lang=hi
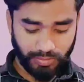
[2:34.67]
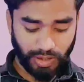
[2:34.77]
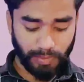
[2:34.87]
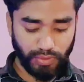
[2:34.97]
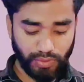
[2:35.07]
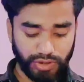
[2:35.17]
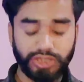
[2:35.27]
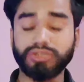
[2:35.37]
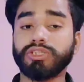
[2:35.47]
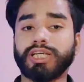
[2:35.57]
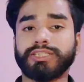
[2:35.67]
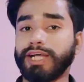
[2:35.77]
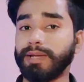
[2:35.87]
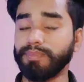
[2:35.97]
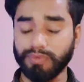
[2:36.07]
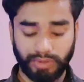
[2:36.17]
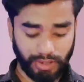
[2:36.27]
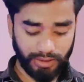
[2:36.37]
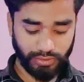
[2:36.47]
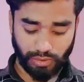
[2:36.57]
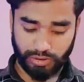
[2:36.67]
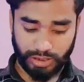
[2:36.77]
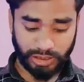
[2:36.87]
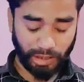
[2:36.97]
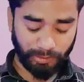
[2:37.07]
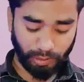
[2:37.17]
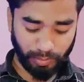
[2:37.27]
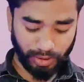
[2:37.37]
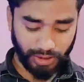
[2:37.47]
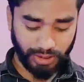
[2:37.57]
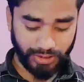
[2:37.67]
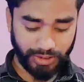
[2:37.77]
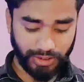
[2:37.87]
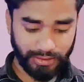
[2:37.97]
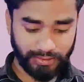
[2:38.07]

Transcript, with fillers: फिर आप लोगों को नीचे सब्सक्राइब पूछेगा तो आप सब्सक्राइब के ऊपर क्लिक कर देना